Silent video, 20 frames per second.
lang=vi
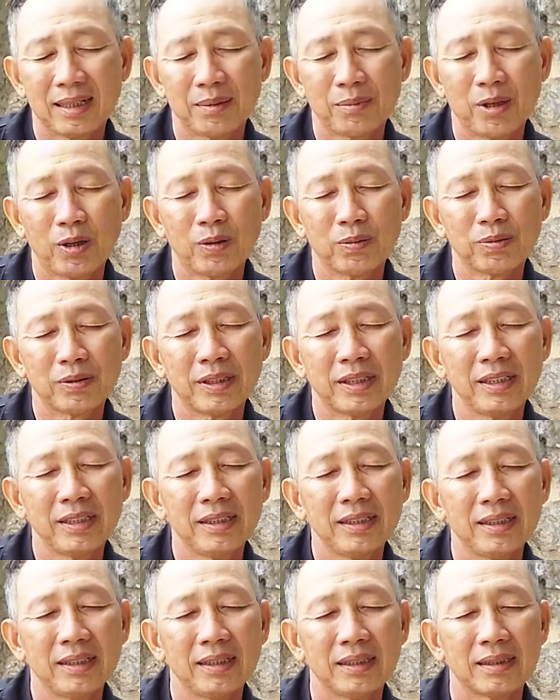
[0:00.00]
là một
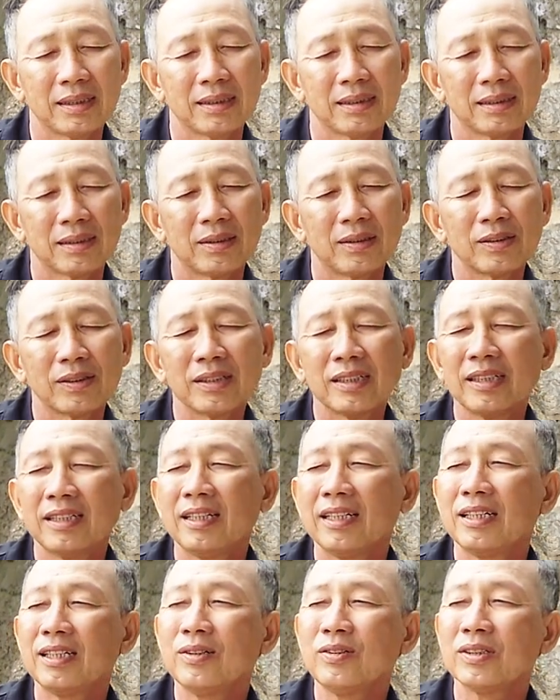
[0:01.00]
khi á, con có
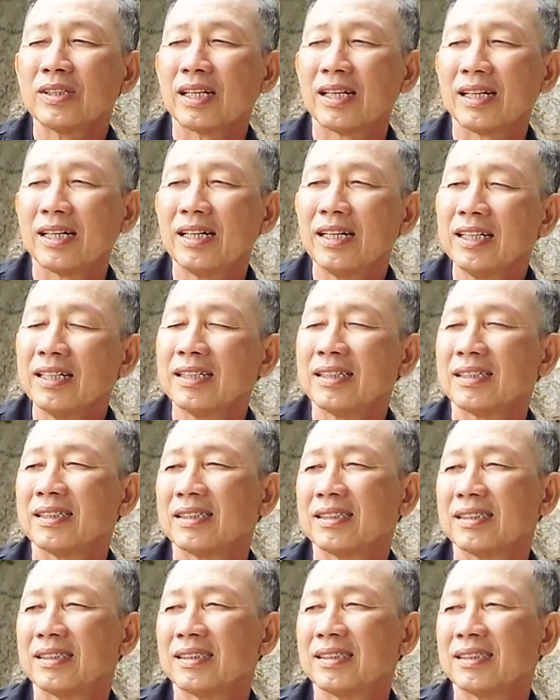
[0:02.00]
đi lên núi tà lơn
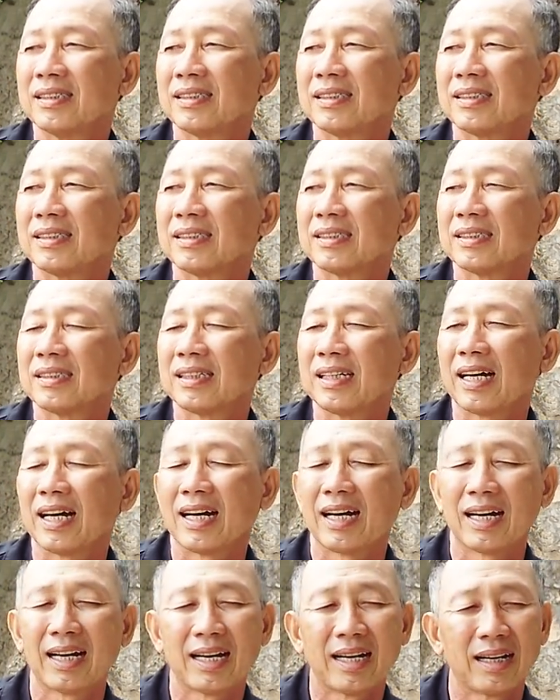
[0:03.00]

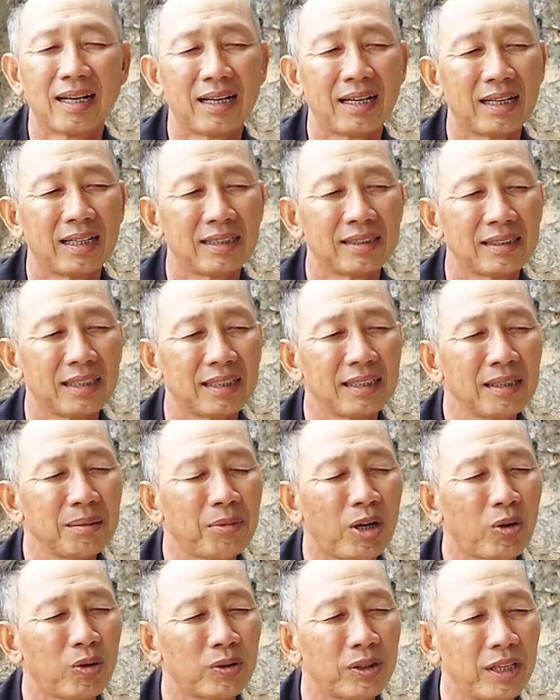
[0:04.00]
là những
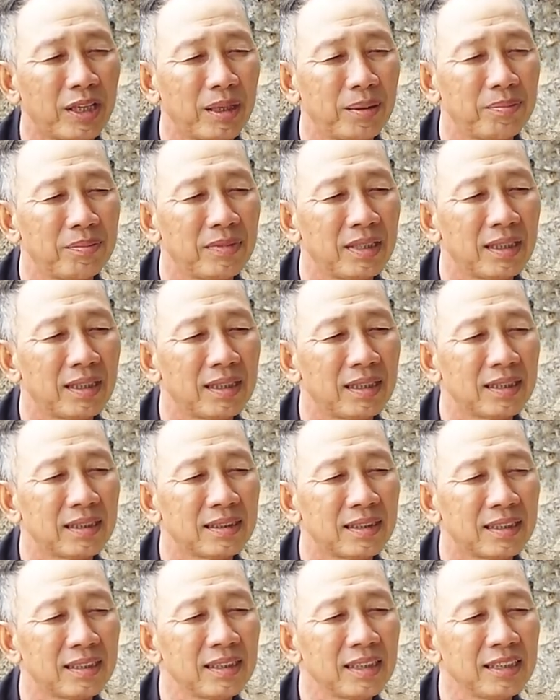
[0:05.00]
cái màu nhiệm
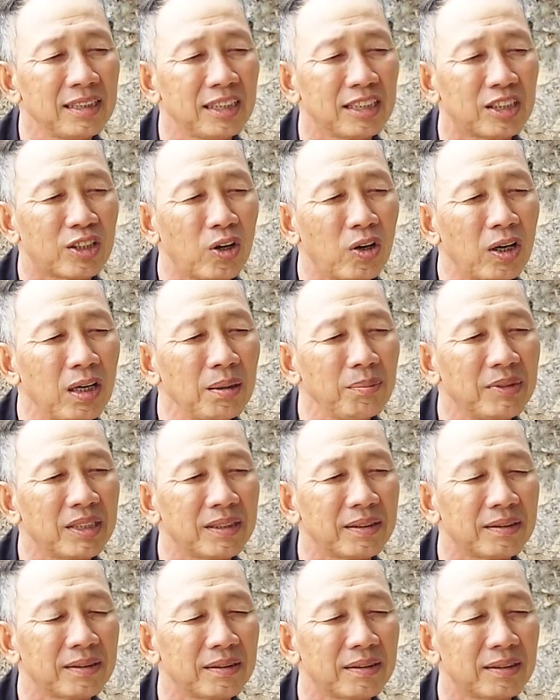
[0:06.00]
à, những cái gì có
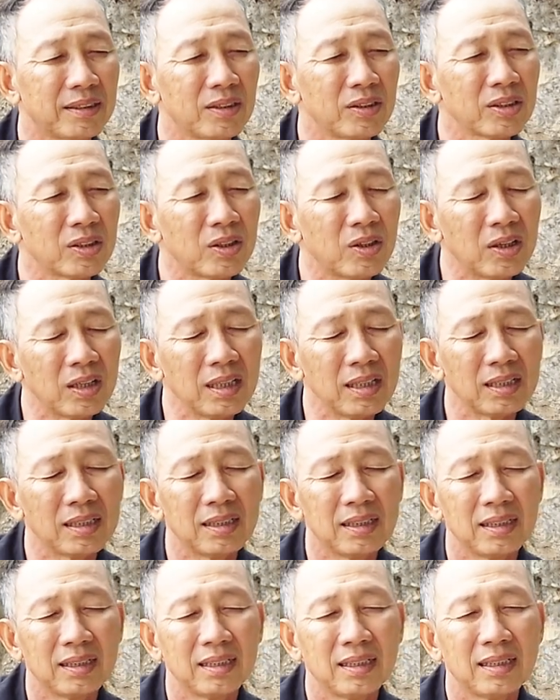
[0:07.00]
mình nói có
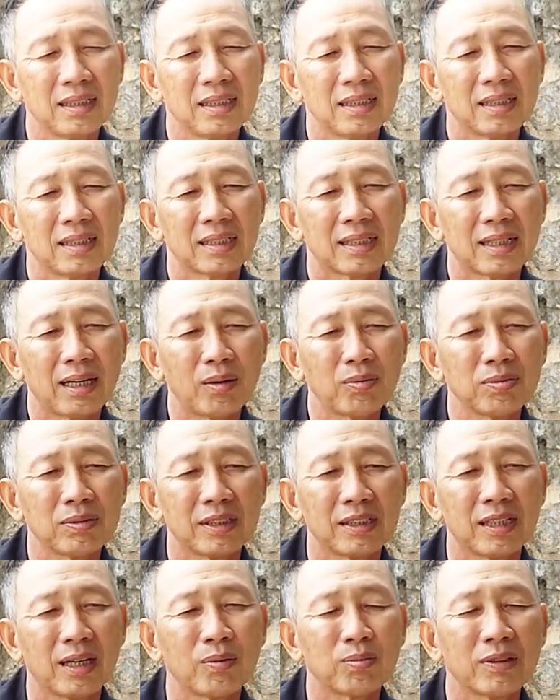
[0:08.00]

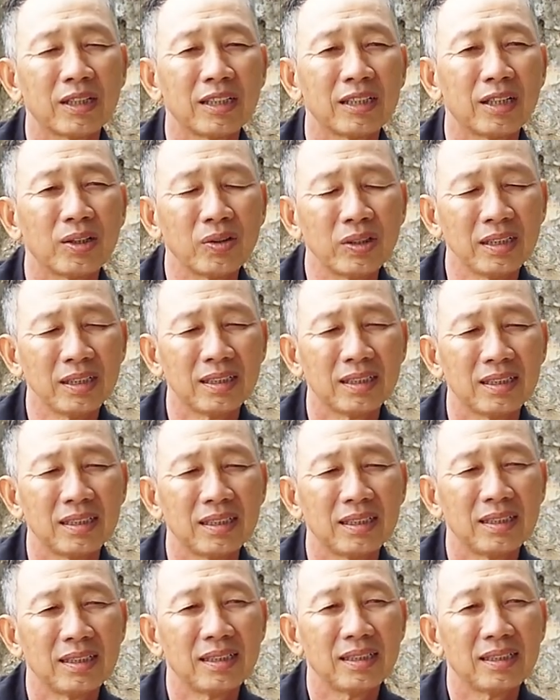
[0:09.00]
không thì không nên nói
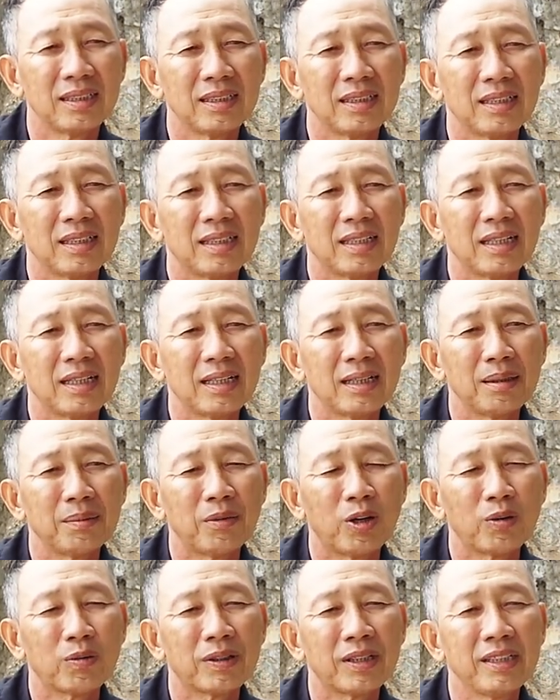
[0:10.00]

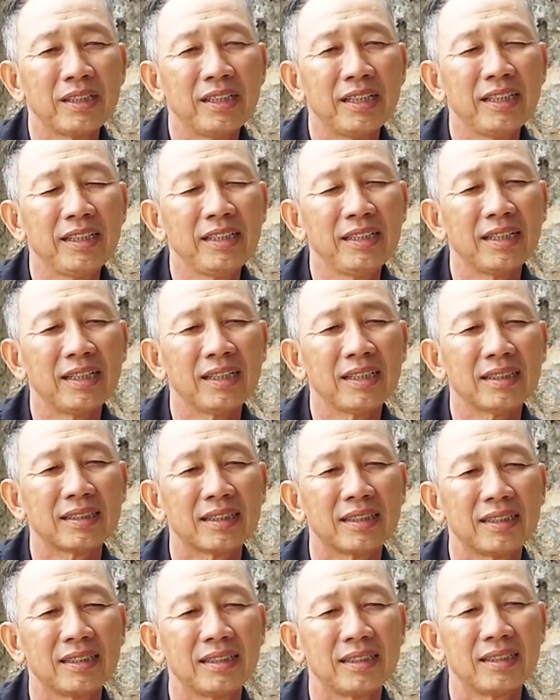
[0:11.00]
à, một khi đi
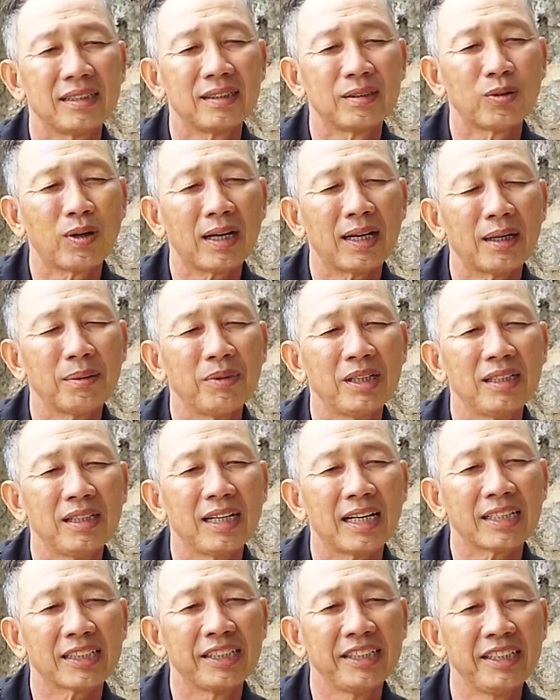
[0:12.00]
á, thì qua
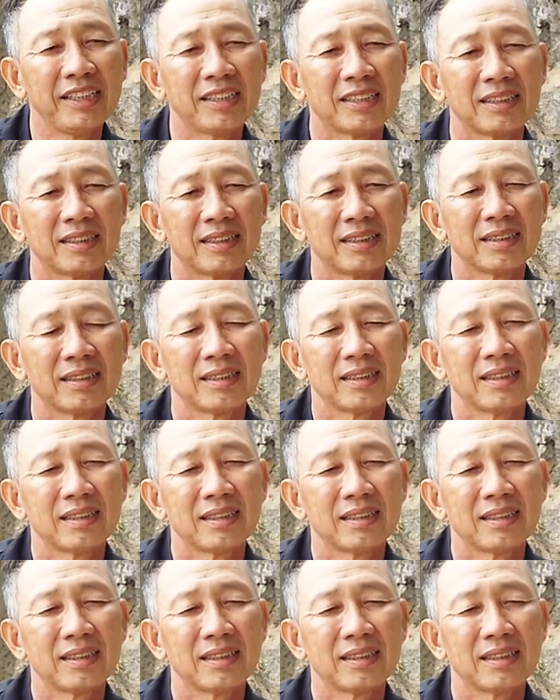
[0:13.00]
bên lan thiên